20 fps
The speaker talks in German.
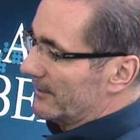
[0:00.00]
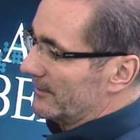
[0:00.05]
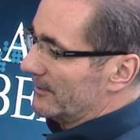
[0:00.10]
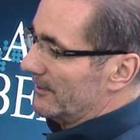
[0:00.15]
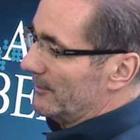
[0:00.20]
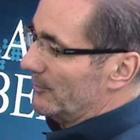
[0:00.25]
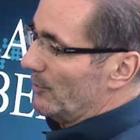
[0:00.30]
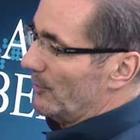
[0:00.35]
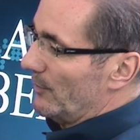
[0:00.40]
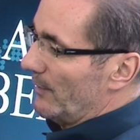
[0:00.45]

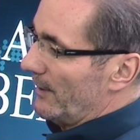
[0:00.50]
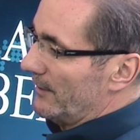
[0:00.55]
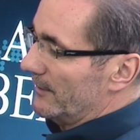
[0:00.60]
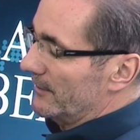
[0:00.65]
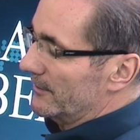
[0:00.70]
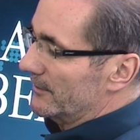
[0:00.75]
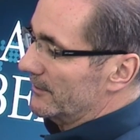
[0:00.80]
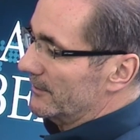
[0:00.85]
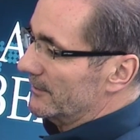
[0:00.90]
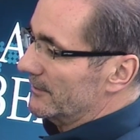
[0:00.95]
im
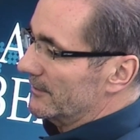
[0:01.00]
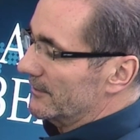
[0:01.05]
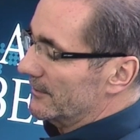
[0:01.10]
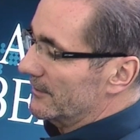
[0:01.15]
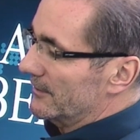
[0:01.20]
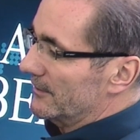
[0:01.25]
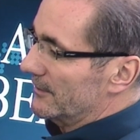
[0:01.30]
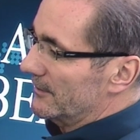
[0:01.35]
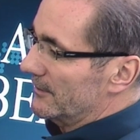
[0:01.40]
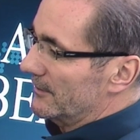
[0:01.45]
Moment
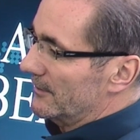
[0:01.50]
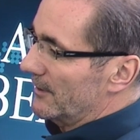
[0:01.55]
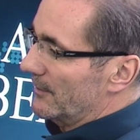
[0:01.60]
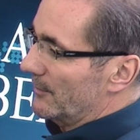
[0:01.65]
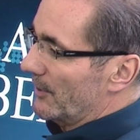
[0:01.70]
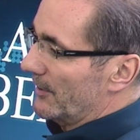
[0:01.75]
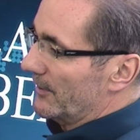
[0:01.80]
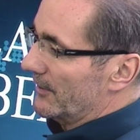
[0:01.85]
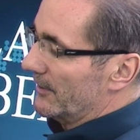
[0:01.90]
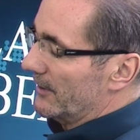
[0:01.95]
äh, der
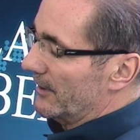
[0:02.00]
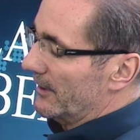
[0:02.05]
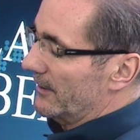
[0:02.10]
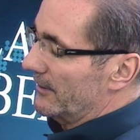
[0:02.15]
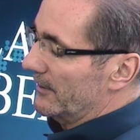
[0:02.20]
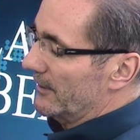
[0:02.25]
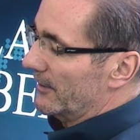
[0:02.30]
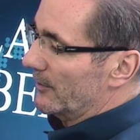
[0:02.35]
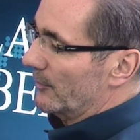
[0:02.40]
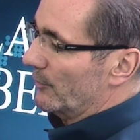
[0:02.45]

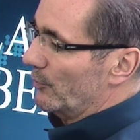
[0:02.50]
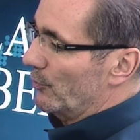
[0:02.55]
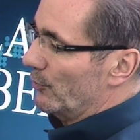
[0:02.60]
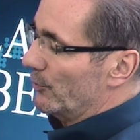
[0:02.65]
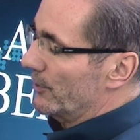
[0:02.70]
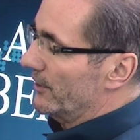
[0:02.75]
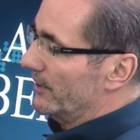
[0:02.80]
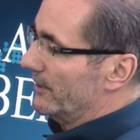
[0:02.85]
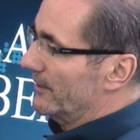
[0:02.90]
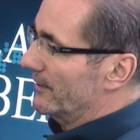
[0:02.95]
Präsident, also
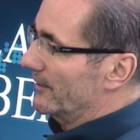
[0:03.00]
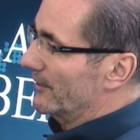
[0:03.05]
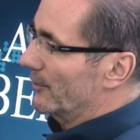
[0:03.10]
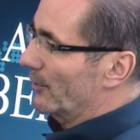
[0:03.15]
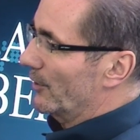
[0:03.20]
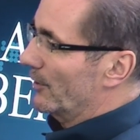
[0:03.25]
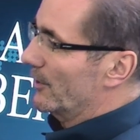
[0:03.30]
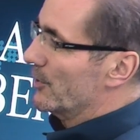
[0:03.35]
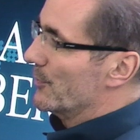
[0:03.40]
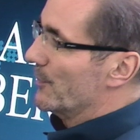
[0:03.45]
Putin,
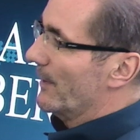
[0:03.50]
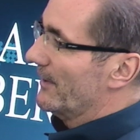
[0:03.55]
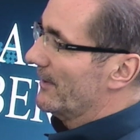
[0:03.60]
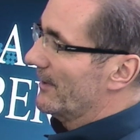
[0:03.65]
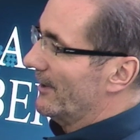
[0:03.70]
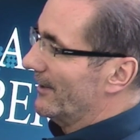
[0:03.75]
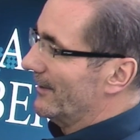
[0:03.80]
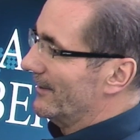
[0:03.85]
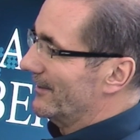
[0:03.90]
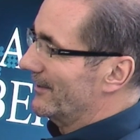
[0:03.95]
deutlich
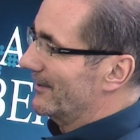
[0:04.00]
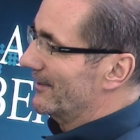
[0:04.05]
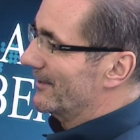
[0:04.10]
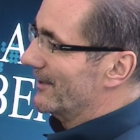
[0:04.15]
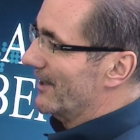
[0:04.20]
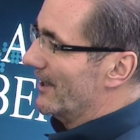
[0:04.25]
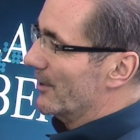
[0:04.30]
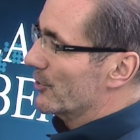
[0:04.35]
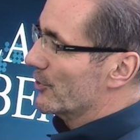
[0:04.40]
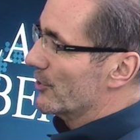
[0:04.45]
besser
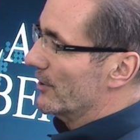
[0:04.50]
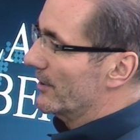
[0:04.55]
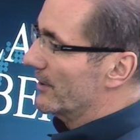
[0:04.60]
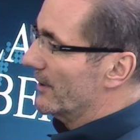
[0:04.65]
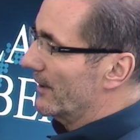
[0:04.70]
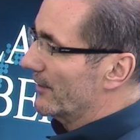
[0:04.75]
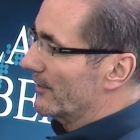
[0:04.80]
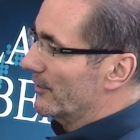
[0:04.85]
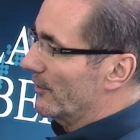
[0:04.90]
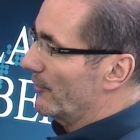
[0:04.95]
dasteht
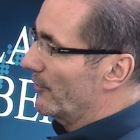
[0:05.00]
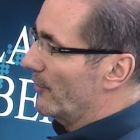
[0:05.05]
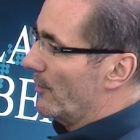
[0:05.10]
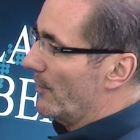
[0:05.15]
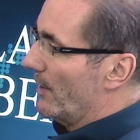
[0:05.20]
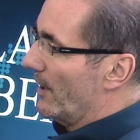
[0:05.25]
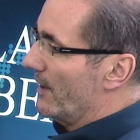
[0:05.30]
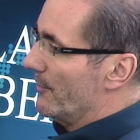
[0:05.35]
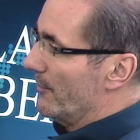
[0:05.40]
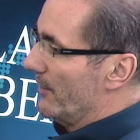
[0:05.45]
als noch vor einem
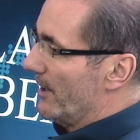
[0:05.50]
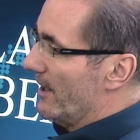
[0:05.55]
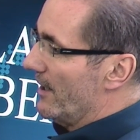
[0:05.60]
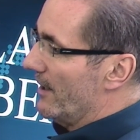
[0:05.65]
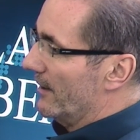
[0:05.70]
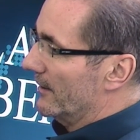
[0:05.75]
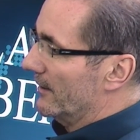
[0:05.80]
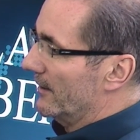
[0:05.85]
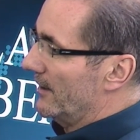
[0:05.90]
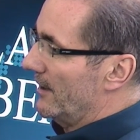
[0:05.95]
halben
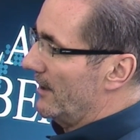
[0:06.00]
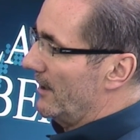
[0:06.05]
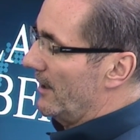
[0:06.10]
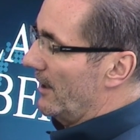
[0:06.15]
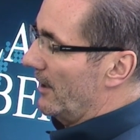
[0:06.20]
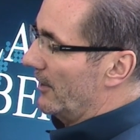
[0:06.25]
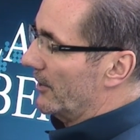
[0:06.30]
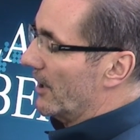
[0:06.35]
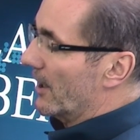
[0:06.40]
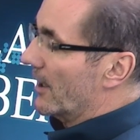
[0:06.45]
Jahr.
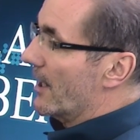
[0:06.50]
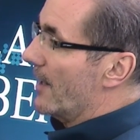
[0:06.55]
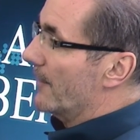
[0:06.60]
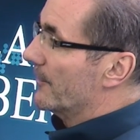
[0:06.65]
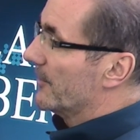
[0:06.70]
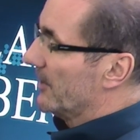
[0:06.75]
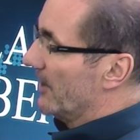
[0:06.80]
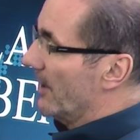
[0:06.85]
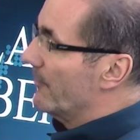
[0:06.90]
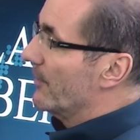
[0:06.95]
Da gab
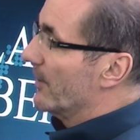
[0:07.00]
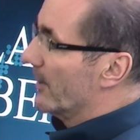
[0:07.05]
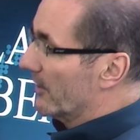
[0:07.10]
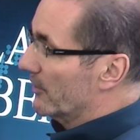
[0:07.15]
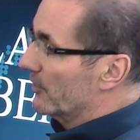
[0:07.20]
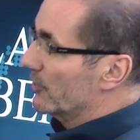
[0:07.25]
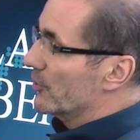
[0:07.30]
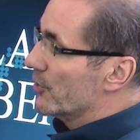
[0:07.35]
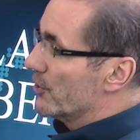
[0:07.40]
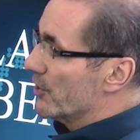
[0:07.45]
es sehr viel
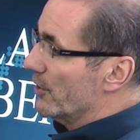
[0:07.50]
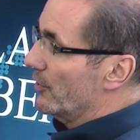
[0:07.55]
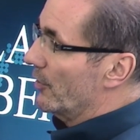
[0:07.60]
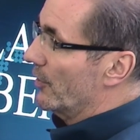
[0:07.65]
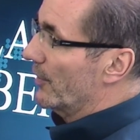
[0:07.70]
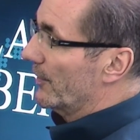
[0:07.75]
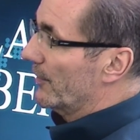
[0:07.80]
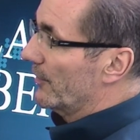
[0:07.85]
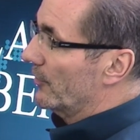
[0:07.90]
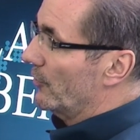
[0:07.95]
kritische
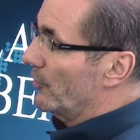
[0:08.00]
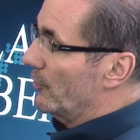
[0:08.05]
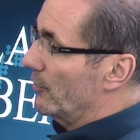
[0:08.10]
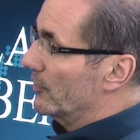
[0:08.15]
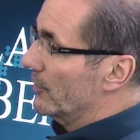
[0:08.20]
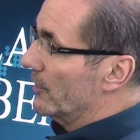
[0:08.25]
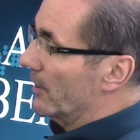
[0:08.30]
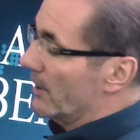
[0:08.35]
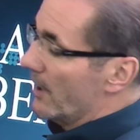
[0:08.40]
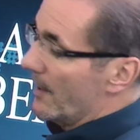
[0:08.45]
Äußerungen,
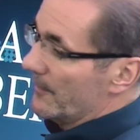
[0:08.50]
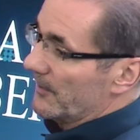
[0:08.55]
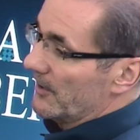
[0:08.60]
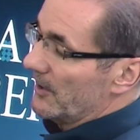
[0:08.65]
da gab es sehr